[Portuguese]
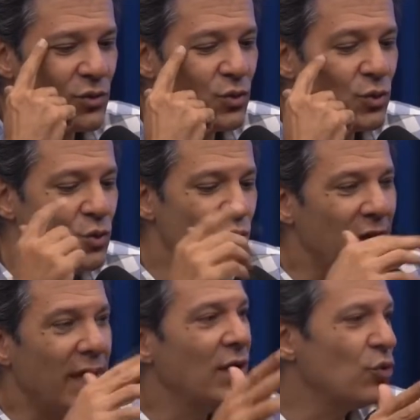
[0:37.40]
não,
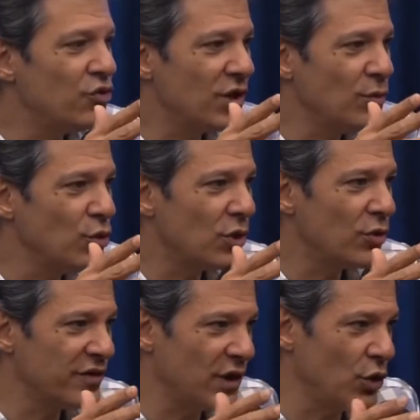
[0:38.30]
criei indústria de multa
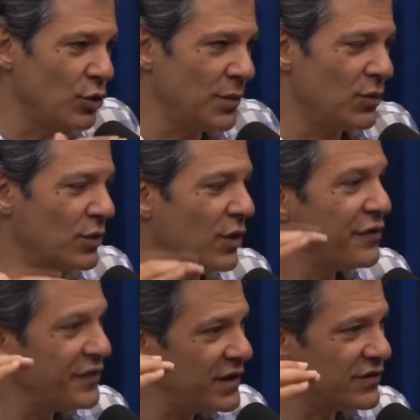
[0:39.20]
coisa nenhuma. O que eu
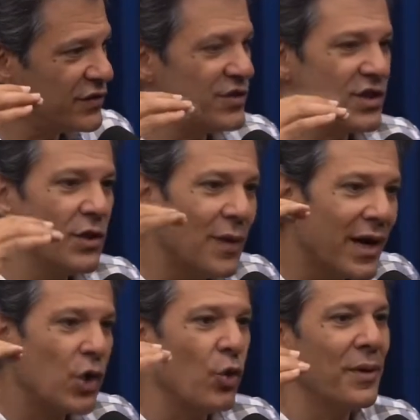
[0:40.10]
fiz foi seguir uma
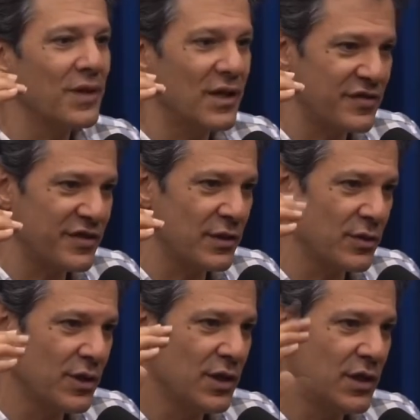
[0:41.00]
recomendação
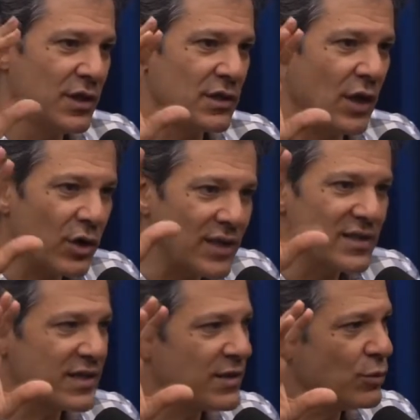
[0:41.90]
da
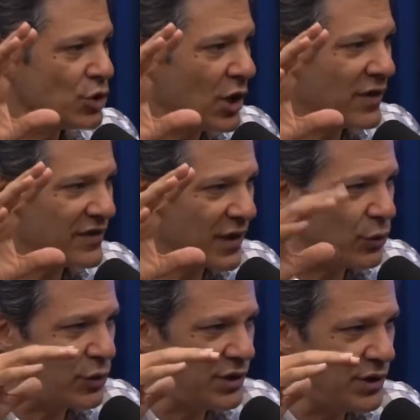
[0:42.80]
Organização Mundial da
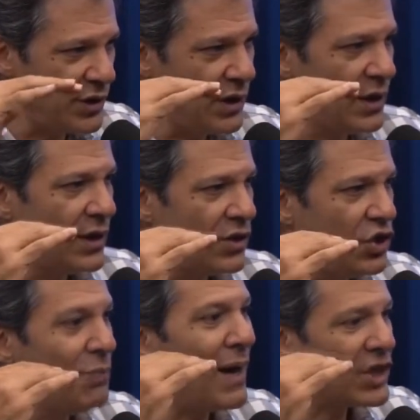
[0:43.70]
Saúde
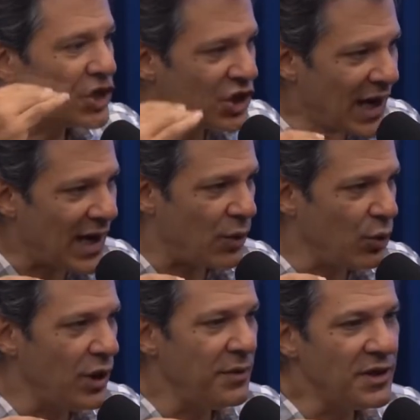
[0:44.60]
de baixar o
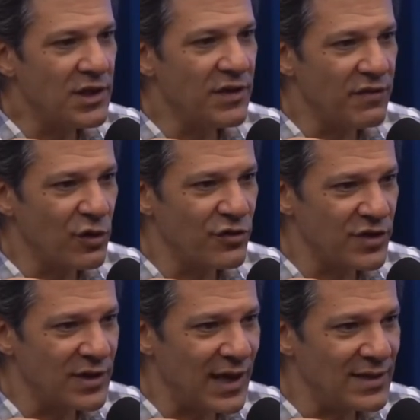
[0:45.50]
limite de
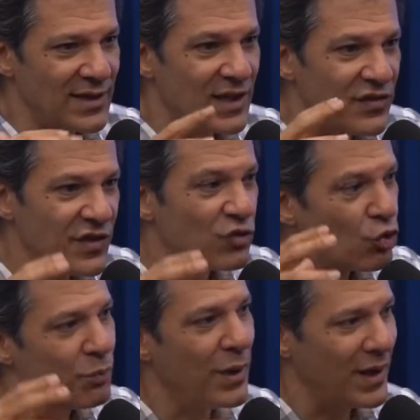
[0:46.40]
velocidade das vias
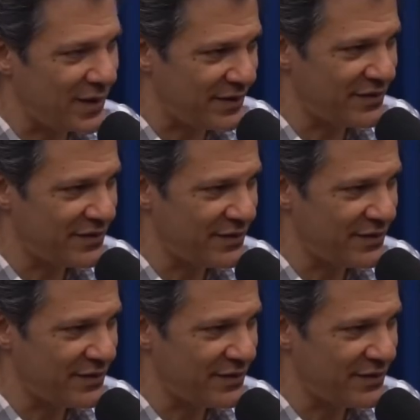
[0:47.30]
urbanas.